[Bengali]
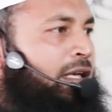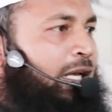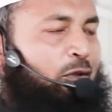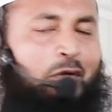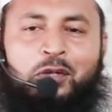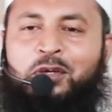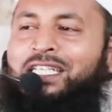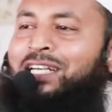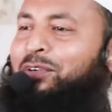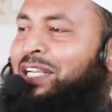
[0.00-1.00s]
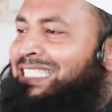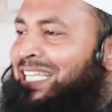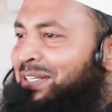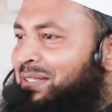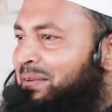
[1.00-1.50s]
কিন্তু ওই লোকটা
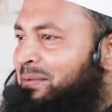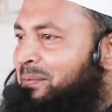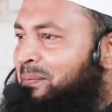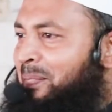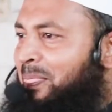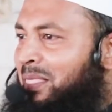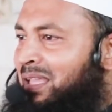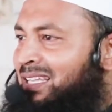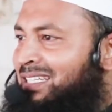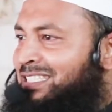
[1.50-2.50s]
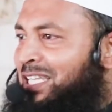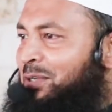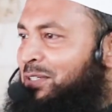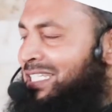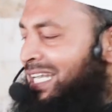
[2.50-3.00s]
করেছিল যে
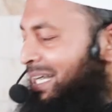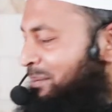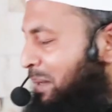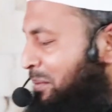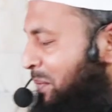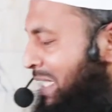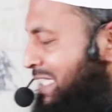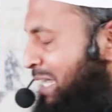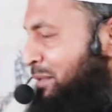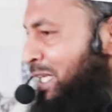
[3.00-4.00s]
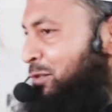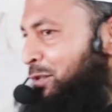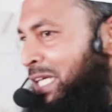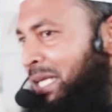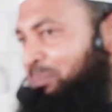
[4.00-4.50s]
লোকটা বাবা মায়ের সামনে
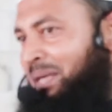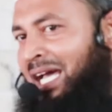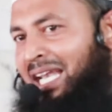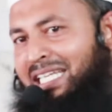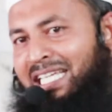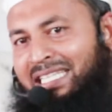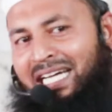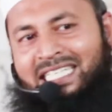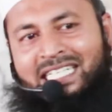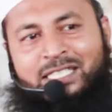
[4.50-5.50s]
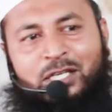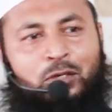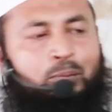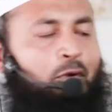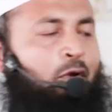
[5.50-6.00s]
দুধের পেয়ালা নিয়ে দাঁড়িয়েছিল
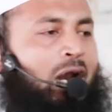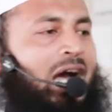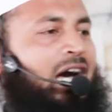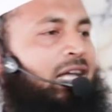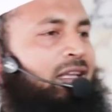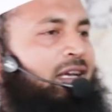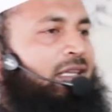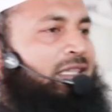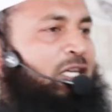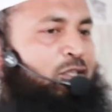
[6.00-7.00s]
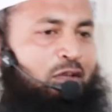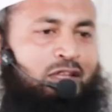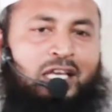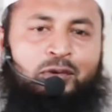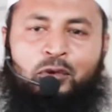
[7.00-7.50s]
পুরো রাহ তার
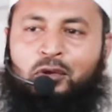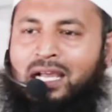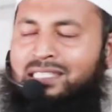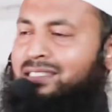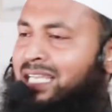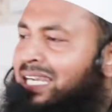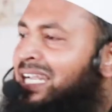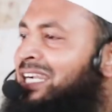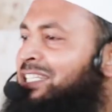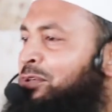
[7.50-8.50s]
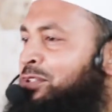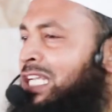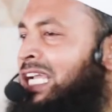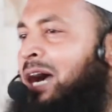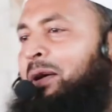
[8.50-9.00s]
সন্তানগুলো কান্নাকাটি
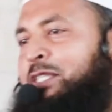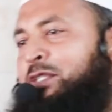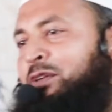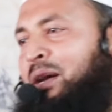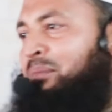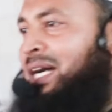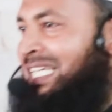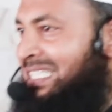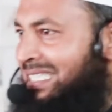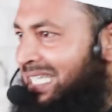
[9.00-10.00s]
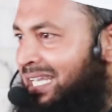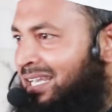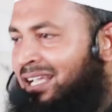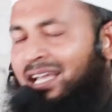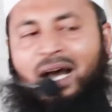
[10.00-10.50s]
করছে খাওয়ার জন্য আব্বা খেতে দিন
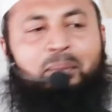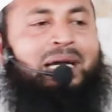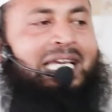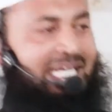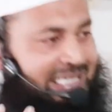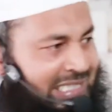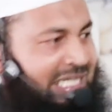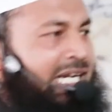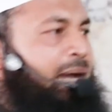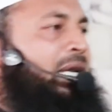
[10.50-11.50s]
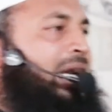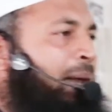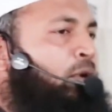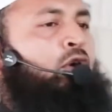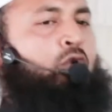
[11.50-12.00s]
আব্বা খেতে দেন আমি
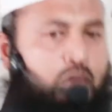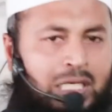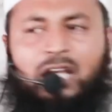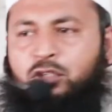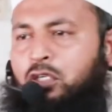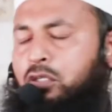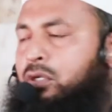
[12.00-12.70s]
খাবো ক্ষুধার্ত